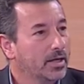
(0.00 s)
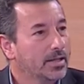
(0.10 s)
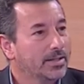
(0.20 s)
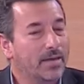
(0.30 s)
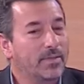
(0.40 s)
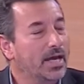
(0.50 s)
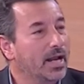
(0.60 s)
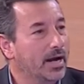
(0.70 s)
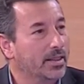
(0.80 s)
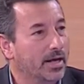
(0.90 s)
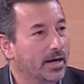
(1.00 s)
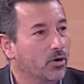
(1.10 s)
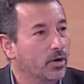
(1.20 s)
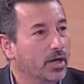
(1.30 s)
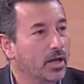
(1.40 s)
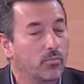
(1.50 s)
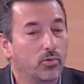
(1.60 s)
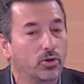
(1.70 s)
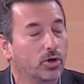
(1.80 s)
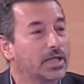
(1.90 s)
de emigrar, de recorrer el
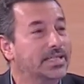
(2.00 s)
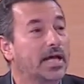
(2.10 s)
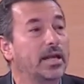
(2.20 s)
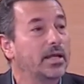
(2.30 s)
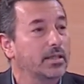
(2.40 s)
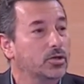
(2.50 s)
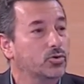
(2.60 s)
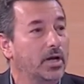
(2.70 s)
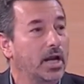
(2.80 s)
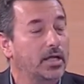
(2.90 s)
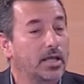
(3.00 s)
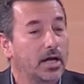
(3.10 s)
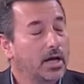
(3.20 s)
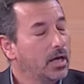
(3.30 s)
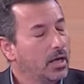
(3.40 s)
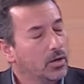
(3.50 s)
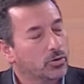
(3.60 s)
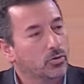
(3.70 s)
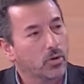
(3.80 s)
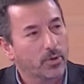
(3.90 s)
mundo, de salir de su realidad,
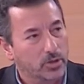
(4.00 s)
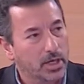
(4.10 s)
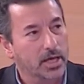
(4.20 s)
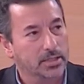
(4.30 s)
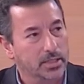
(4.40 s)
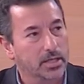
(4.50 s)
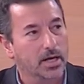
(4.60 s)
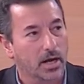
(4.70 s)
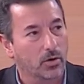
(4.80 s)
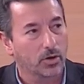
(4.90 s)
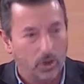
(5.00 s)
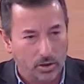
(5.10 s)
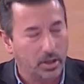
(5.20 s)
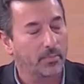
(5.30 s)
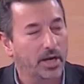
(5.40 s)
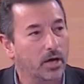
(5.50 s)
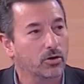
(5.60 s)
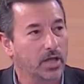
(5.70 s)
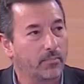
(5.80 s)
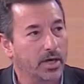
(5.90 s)
los europeos tienen que hacerse cargo y los
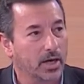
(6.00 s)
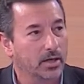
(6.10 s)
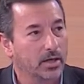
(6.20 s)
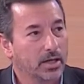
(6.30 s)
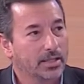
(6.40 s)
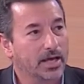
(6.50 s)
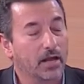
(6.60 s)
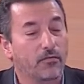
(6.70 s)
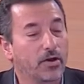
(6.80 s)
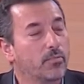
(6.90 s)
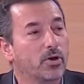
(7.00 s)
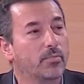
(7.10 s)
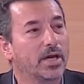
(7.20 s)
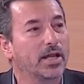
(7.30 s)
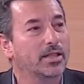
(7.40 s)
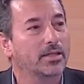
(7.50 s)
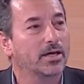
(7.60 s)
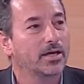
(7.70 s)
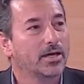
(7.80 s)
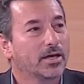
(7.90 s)
norteamericanos también, de que el fenómeno
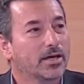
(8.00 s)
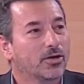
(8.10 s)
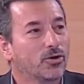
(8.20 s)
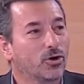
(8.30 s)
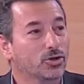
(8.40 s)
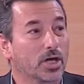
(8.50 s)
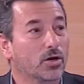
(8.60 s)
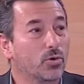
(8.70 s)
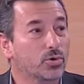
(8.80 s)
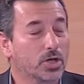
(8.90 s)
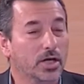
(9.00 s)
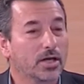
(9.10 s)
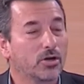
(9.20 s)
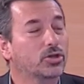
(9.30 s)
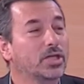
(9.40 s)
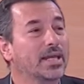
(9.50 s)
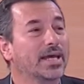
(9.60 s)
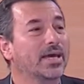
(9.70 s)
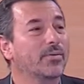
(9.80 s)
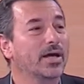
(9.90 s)
migrante no los excluye, no tiene
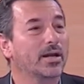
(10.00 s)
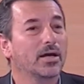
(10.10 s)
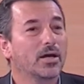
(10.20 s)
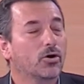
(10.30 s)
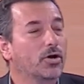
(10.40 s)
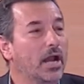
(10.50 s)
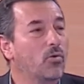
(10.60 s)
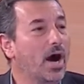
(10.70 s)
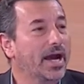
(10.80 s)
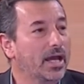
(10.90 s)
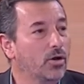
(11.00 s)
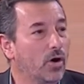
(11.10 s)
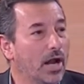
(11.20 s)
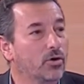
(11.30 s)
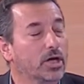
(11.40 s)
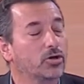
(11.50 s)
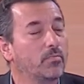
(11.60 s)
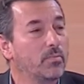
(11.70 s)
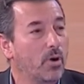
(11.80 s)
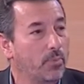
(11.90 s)
que ver con algo ajeno a lo que ellos
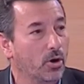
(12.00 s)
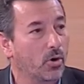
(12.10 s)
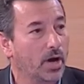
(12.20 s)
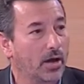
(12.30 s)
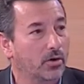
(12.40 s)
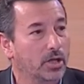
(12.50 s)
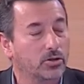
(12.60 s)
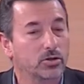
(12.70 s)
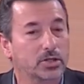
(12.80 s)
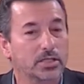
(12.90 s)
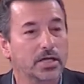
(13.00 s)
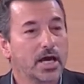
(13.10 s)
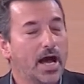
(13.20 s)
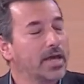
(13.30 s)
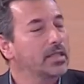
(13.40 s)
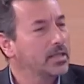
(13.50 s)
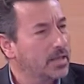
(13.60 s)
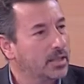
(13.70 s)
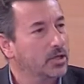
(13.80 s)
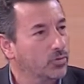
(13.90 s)
mismos provocaron. Entonces, hay
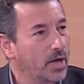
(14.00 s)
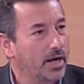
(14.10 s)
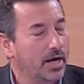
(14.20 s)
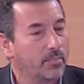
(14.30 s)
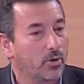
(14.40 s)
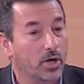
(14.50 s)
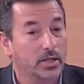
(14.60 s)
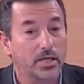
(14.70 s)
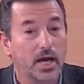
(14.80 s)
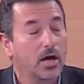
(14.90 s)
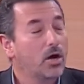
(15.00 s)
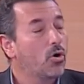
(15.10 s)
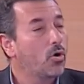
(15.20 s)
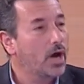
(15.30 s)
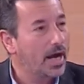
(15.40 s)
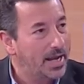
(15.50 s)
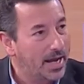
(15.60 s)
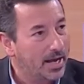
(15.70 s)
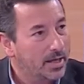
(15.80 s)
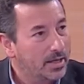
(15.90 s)
detrás de esto una gran hipocresía.
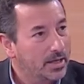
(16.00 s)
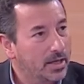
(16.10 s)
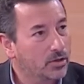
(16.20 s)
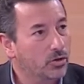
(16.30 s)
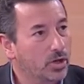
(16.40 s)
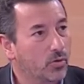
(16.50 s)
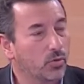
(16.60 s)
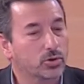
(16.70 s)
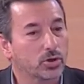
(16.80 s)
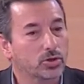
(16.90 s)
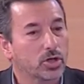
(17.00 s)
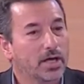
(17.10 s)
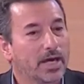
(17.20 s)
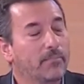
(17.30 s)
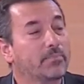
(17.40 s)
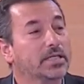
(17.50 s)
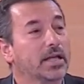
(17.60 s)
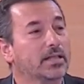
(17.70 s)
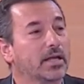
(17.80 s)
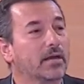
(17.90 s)
Ojalá estos discursos empiecen
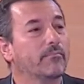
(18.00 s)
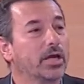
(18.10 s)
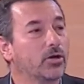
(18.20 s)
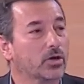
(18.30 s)
a tener menos